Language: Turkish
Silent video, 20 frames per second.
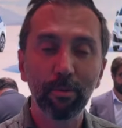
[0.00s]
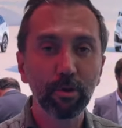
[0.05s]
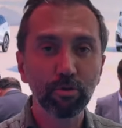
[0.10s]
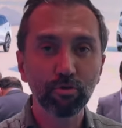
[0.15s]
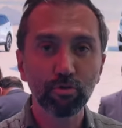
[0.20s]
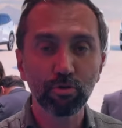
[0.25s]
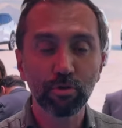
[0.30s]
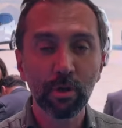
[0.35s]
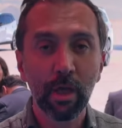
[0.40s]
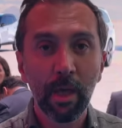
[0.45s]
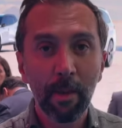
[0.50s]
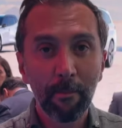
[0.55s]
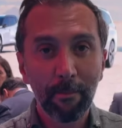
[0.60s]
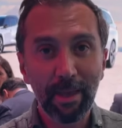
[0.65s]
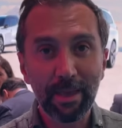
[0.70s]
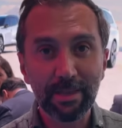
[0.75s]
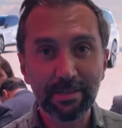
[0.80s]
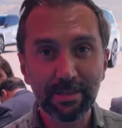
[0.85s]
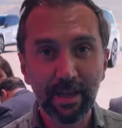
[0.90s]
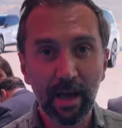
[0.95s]
Biliyorsunuz
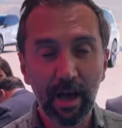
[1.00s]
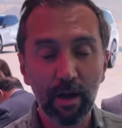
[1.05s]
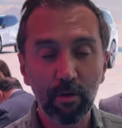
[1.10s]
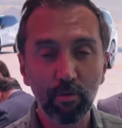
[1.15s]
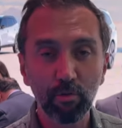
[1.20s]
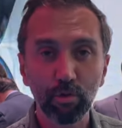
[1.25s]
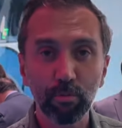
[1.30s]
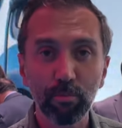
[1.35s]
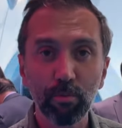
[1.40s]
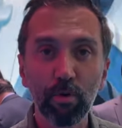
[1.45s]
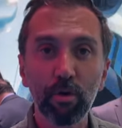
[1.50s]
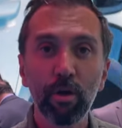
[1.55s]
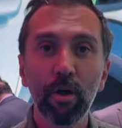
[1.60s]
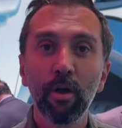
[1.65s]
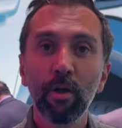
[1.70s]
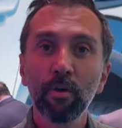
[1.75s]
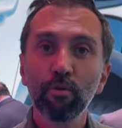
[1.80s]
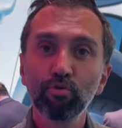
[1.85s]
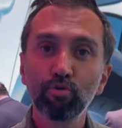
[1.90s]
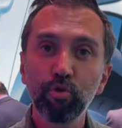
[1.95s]
PSA grubu
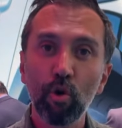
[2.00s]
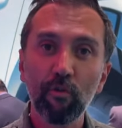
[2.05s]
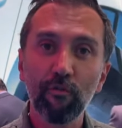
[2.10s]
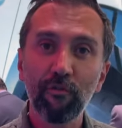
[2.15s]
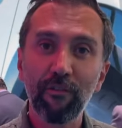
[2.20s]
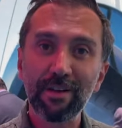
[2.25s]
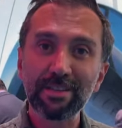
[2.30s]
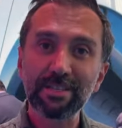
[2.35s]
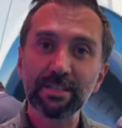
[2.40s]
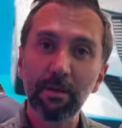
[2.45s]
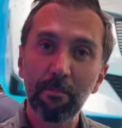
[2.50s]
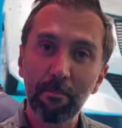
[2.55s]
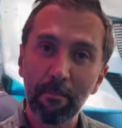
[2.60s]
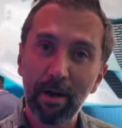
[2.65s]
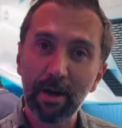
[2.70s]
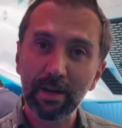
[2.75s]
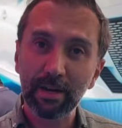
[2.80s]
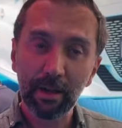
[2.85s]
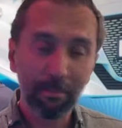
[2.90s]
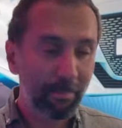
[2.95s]
çok fazla
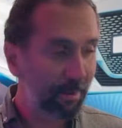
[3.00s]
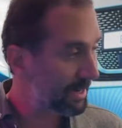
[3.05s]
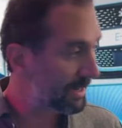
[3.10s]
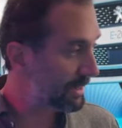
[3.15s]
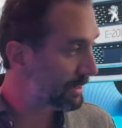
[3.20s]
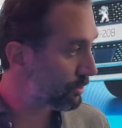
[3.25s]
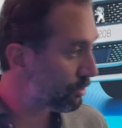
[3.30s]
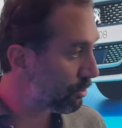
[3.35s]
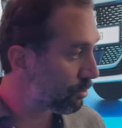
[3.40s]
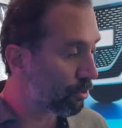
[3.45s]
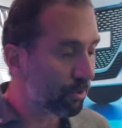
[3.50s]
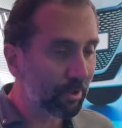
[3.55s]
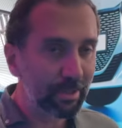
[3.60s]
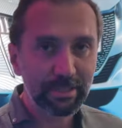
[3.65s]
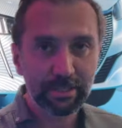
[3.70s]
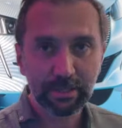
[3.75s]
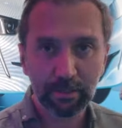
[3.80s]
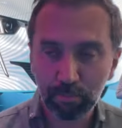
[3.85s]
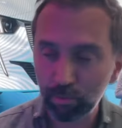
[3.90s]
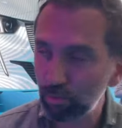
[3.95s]
marka barındırıyor.
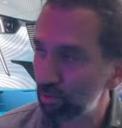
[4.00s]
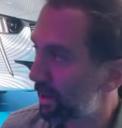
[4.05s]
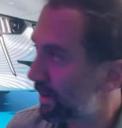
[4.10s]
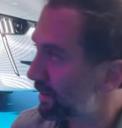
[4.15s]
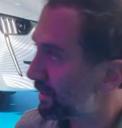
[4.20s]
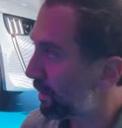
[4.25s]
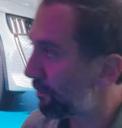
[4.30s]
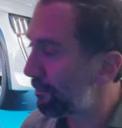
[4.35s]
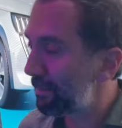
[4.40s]
Dolayısıyla bunlardan